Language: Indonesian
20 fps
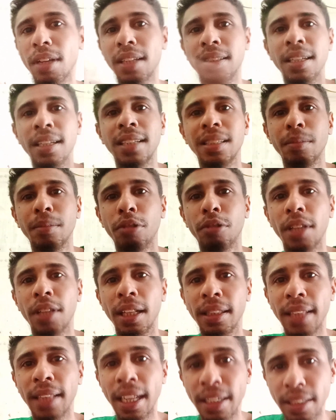saya
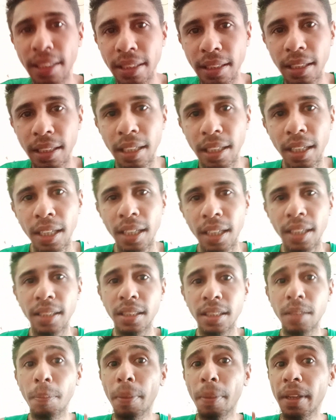sebutkan tadi,
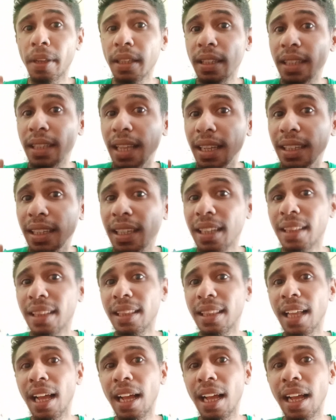sepertinya
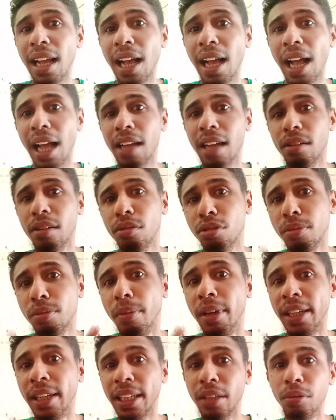kita harus
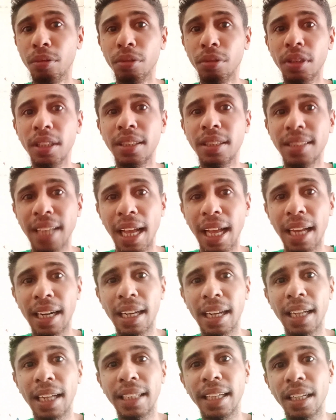mengikuti
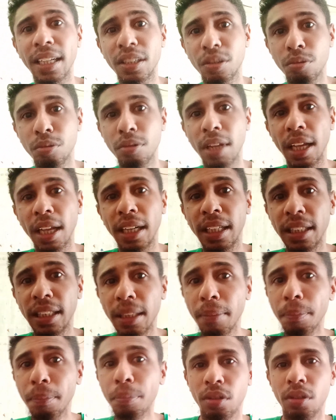cara yang sudah
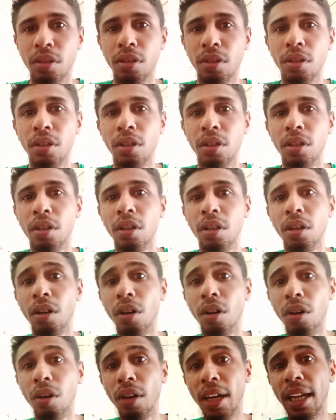ditempuh
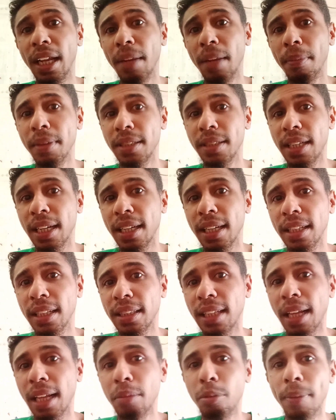oleh
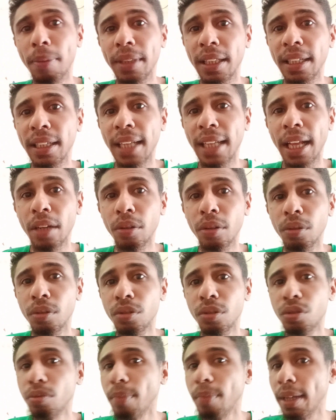masyarakat Kabupaten
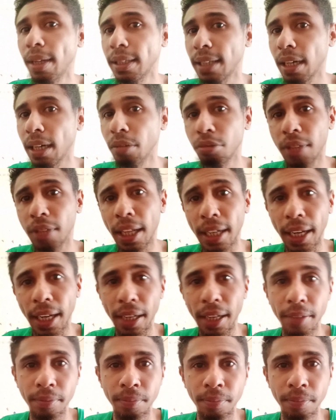Karo, Sumatera Utara.